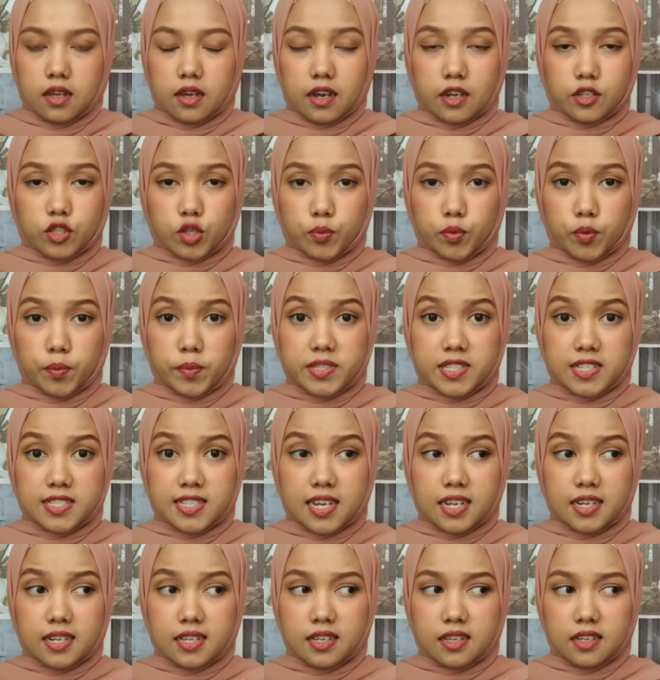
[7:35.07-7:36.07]
Ataupun bisa
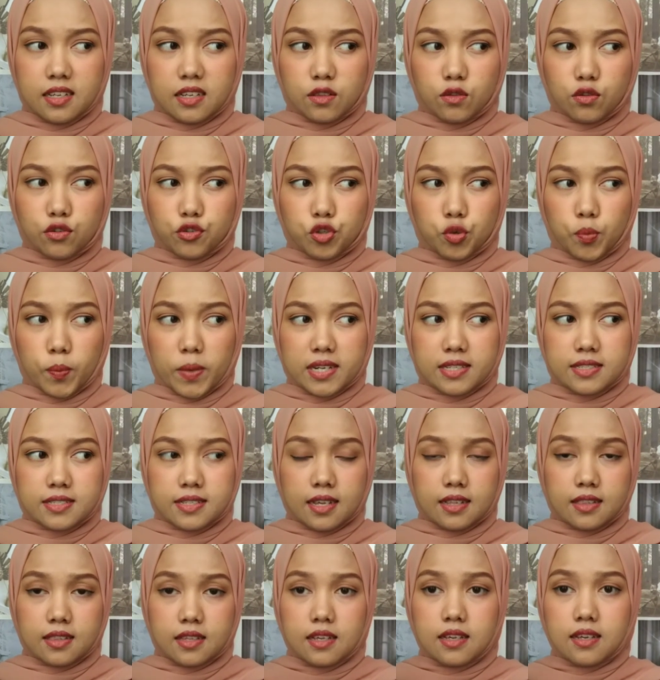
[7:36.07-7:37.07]
jadi itu cuman
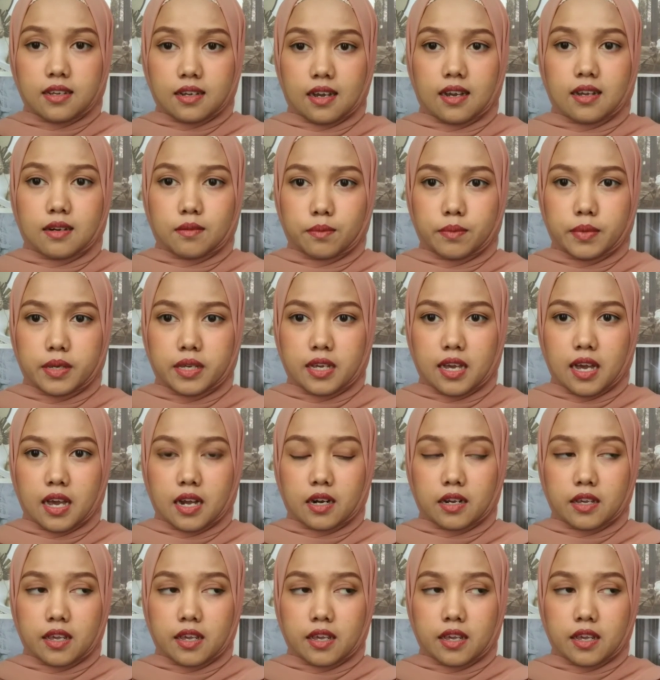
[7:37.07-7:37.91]
settingan biar